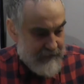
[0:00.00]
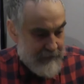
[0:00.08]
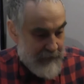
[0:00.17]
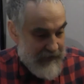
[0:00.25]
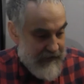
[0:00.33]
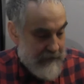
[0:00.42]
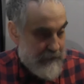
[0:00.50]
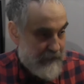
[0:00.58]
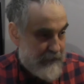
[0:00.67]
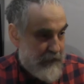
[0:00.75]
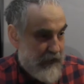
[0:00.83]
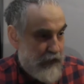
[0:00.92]
в принципе,
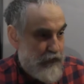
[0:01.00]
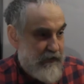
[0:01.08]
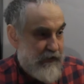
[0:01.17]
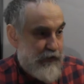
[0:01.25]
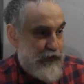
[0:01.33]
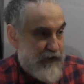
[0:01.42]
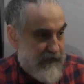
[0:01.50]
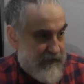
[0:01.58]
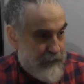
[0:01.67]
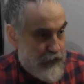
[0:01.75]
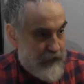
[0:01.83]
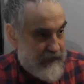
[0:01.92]
в природе
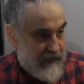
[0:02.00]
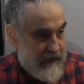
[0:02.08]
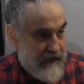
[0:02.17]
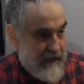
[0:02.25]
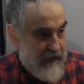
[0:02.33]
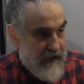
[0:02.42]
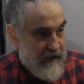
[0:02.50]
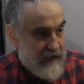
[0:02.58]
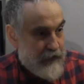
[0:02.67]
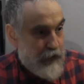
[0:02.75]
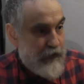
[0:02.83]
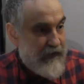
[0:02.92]
существуют и
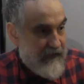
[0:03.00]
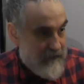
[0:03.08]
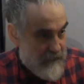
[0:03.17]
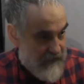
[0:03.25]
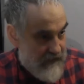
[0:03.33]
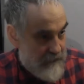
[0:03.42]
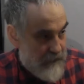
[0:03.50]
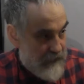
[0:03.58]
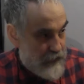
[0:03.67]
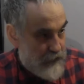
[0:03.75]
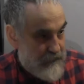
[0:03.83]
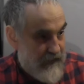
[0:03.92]
другие
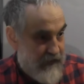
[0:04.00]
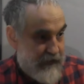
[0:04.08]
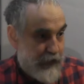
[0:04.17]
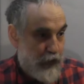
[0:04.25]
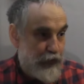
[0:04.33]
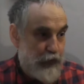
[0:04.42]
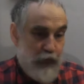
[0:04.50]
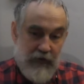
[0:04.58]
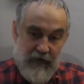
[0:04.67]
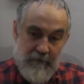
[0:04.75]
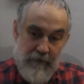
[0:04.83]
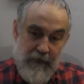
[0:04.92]
мозгоподобные
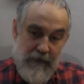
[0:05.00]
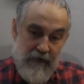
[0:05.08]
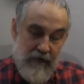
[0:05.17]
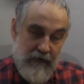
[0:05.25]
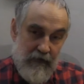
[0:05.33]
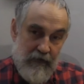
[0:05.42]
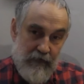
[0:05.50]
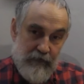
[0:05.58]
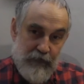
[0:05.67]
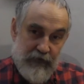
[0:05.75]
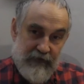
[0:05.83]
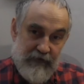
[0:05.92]
структуры. Э,
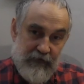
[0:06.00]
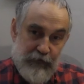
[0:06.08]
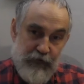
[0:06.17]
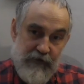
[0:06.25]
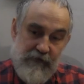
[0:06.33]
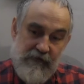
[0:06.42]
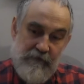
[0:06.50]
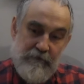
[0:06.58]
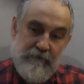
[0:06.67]
вот, э, то есть э,